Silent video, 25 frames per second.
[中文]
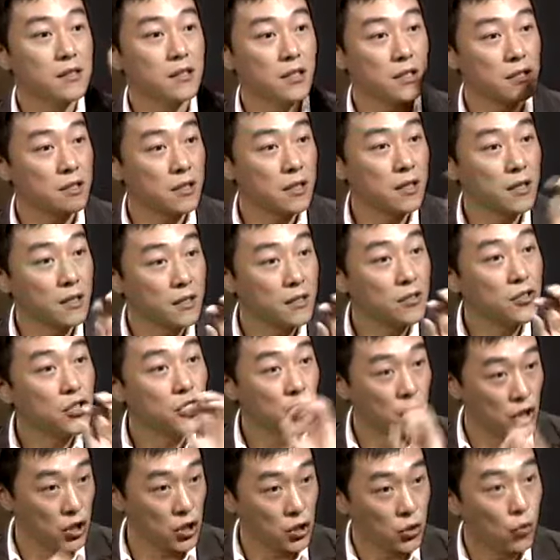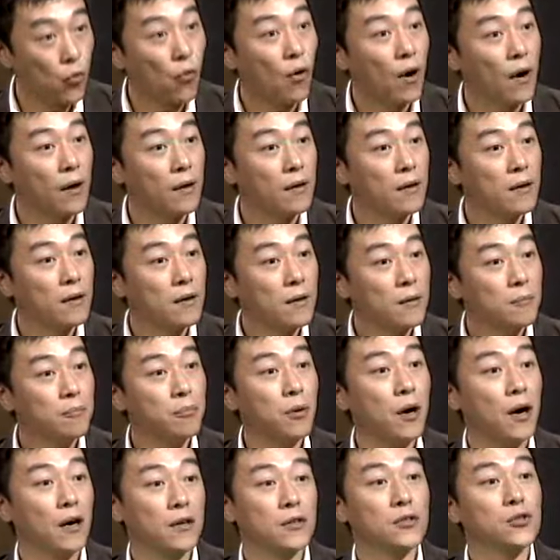个人习惯不好
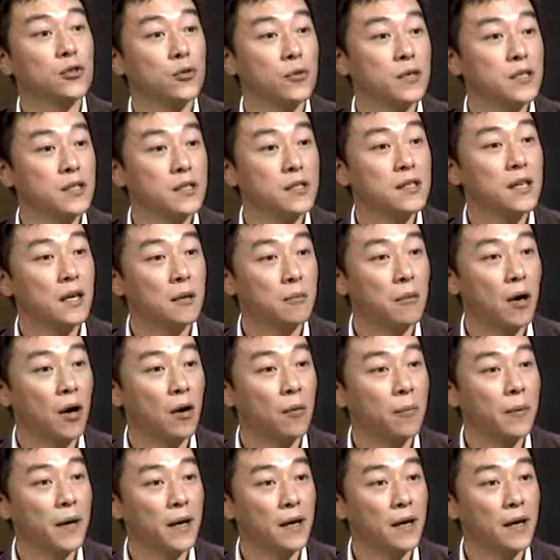的，所谓身上的毛病。